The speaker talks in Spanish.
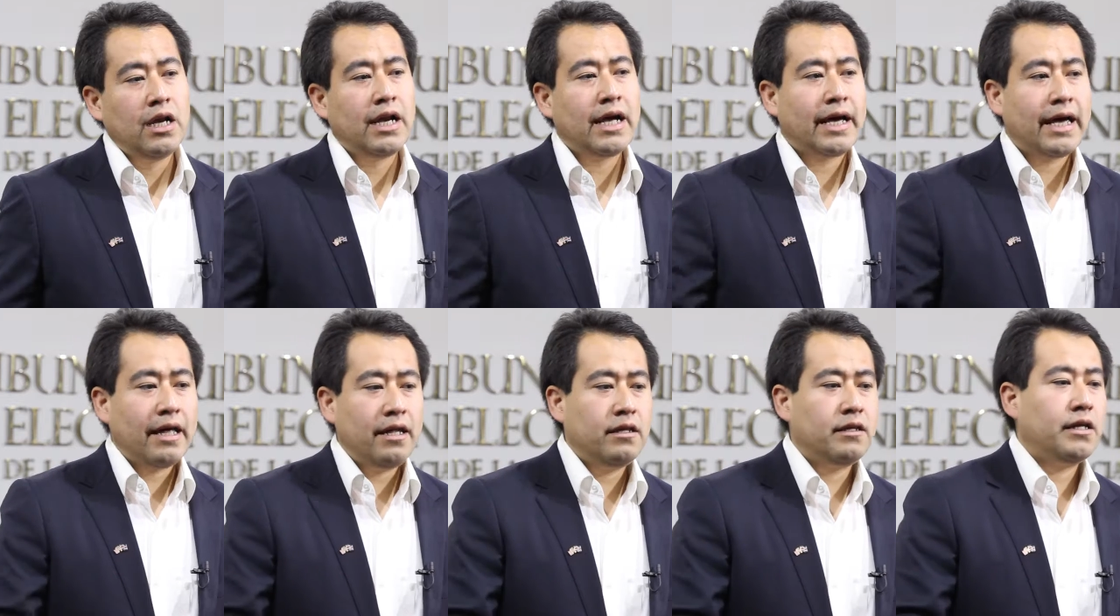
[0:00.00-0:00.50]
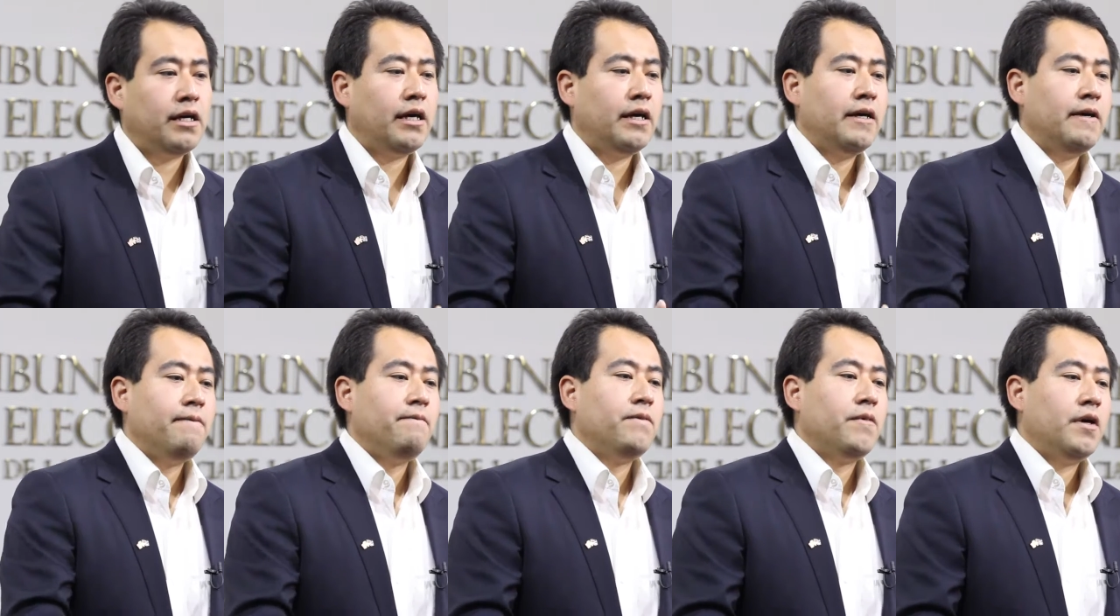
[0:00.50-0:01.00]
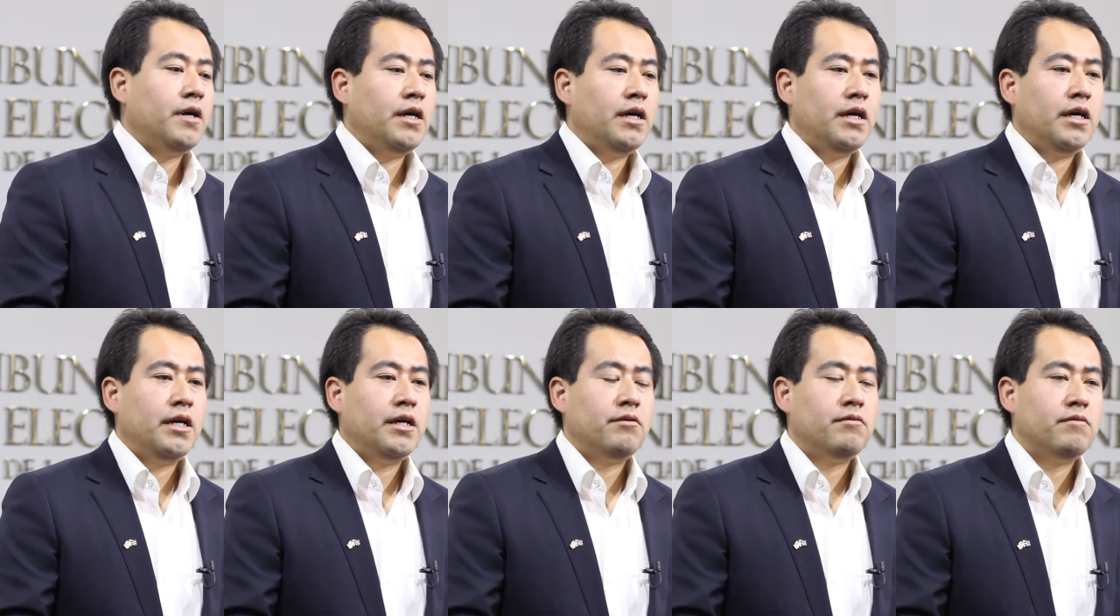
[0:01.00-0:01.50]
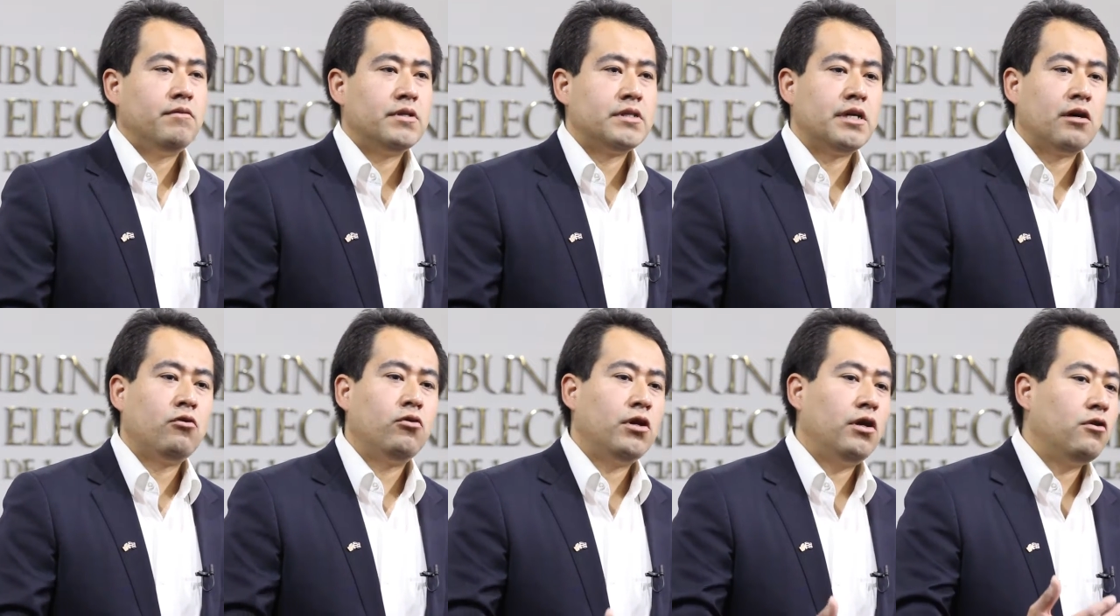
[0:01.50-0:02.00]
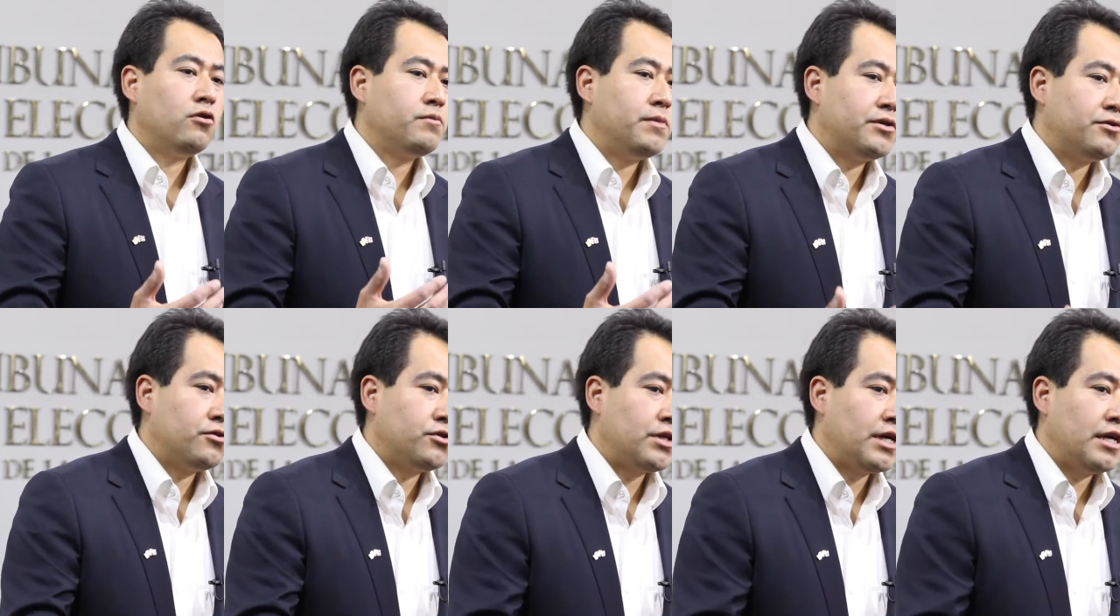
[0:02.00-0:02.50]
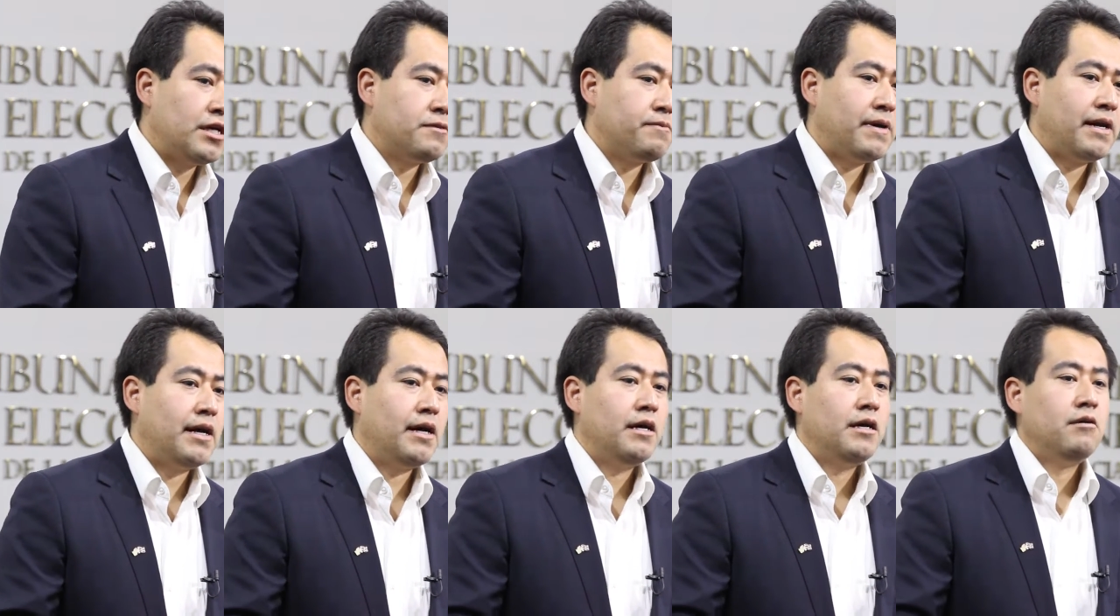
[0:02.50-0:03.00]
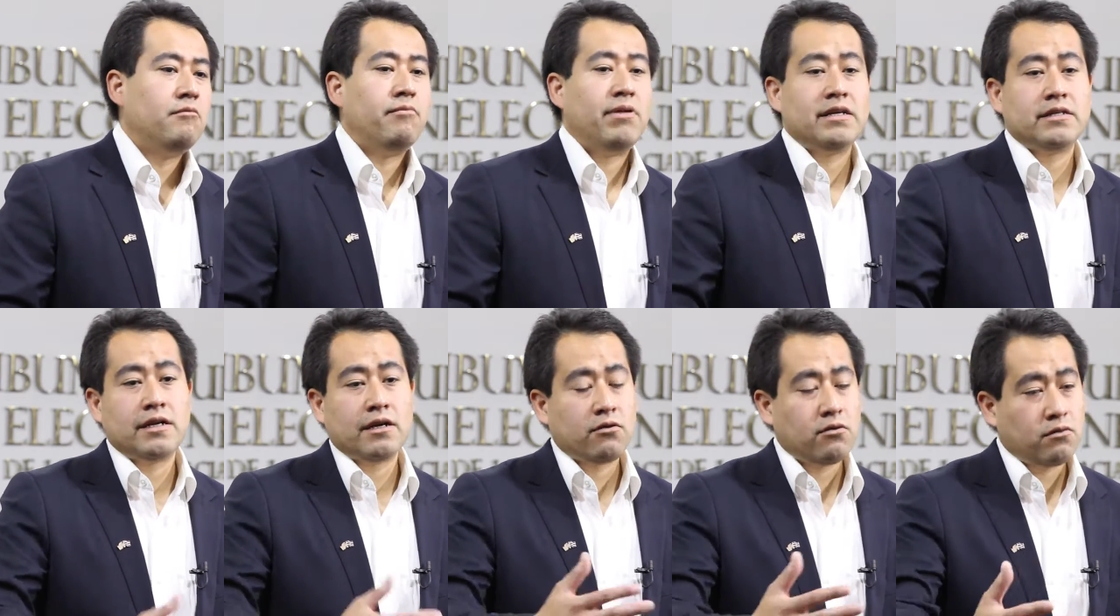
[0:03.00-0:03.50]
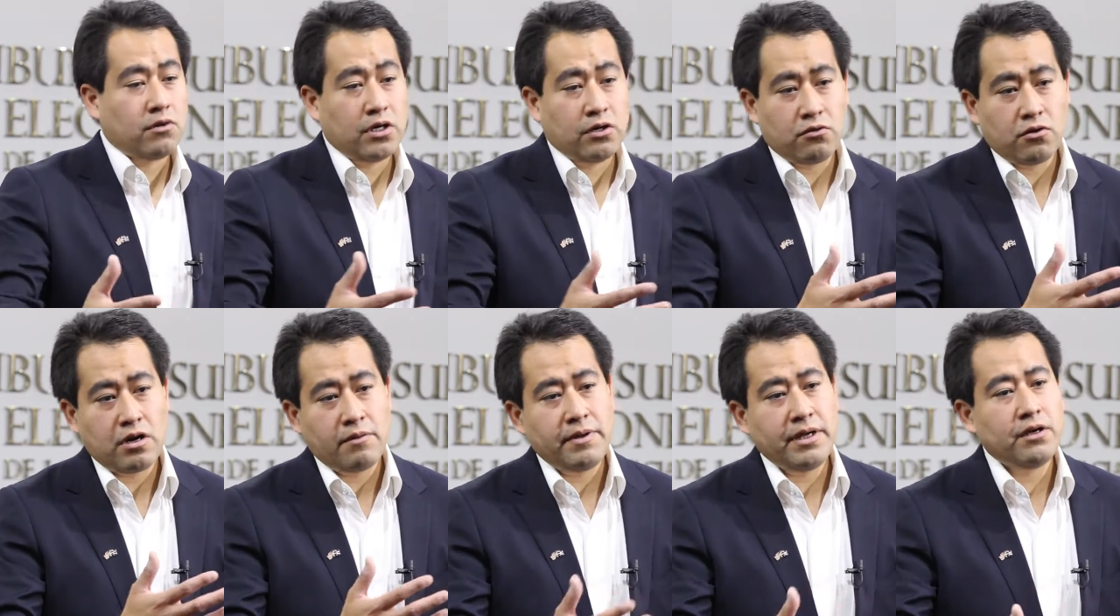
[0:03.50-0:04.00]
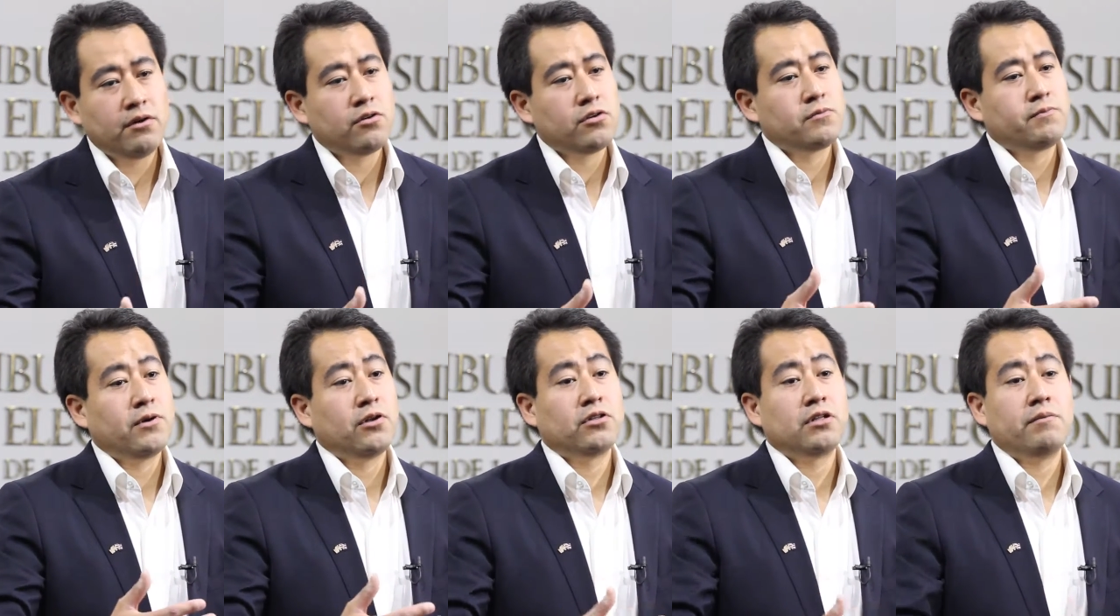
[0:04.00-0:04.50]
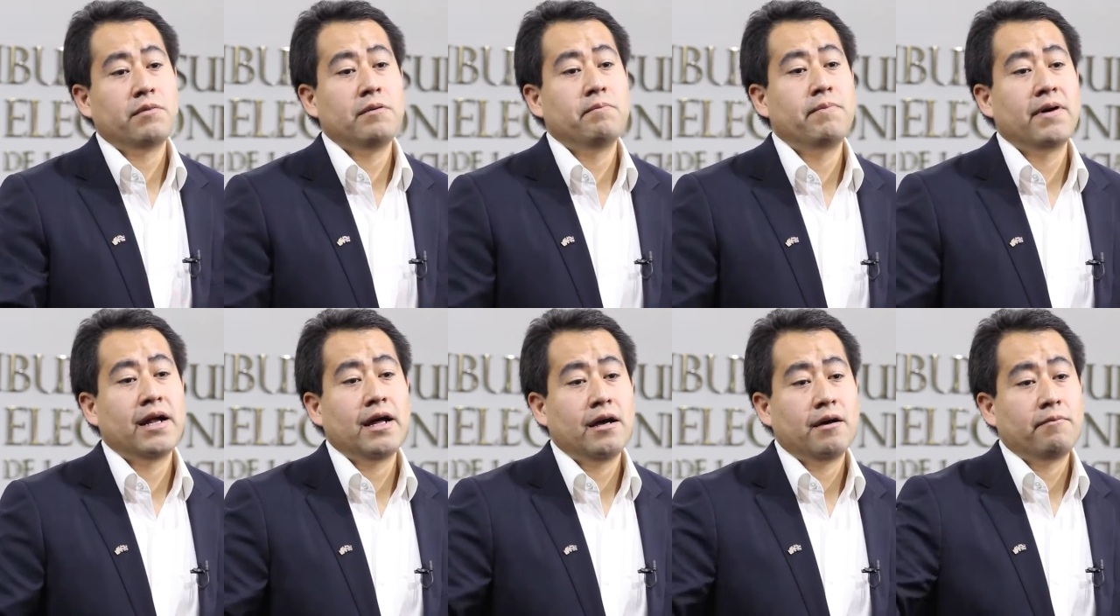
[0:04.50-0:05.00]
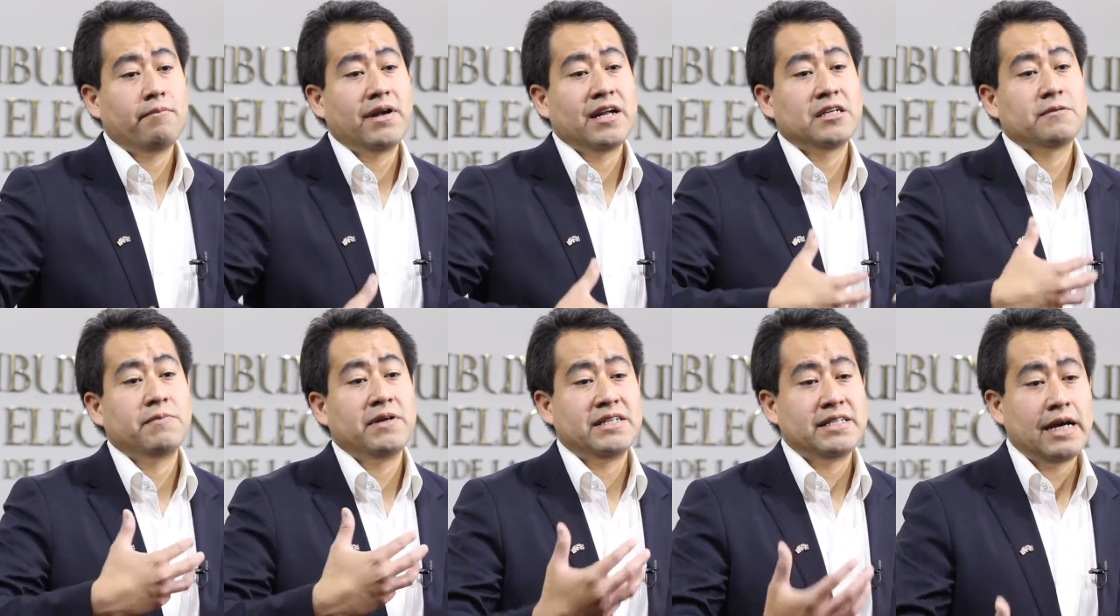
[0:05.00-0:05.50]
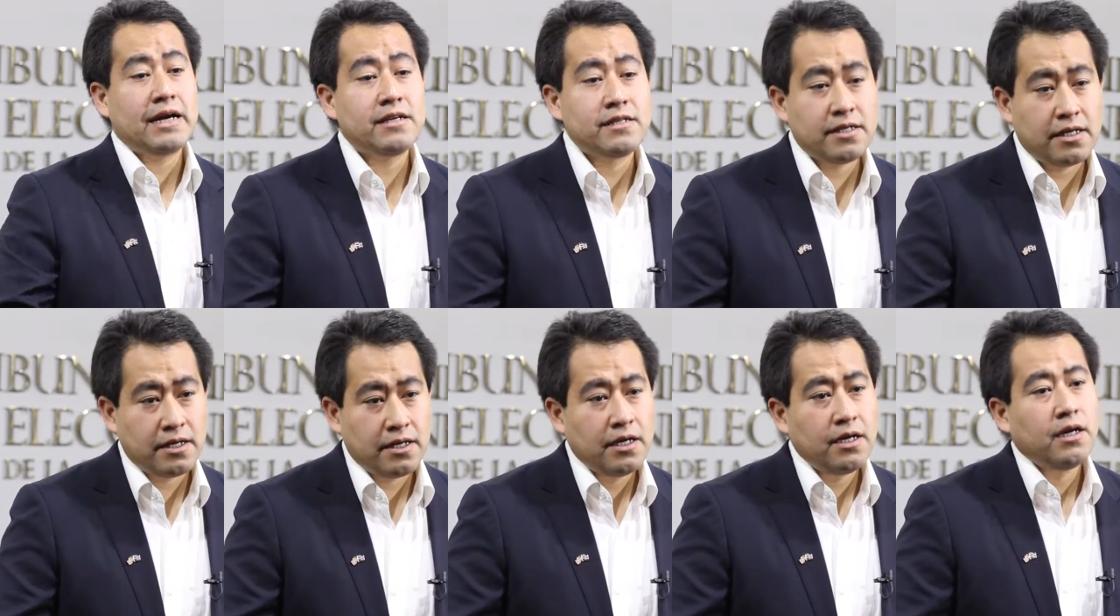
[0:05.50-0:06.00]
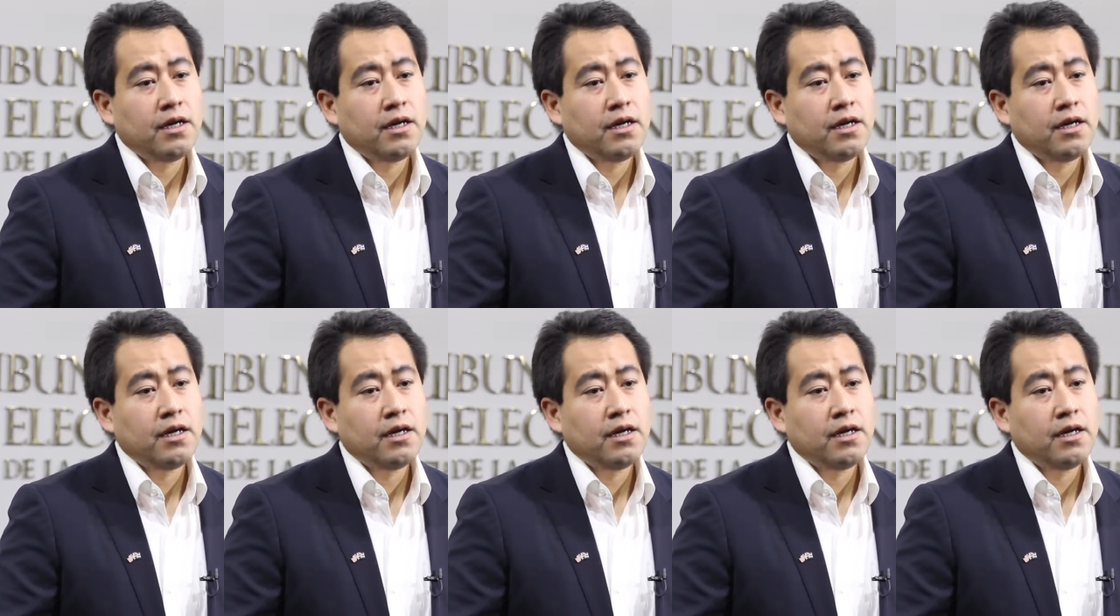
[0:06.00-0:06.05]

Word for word: La gente eh, está acudiendo a los medios sociales para, para estar eh, con amigos, pero también para, para, expresarse.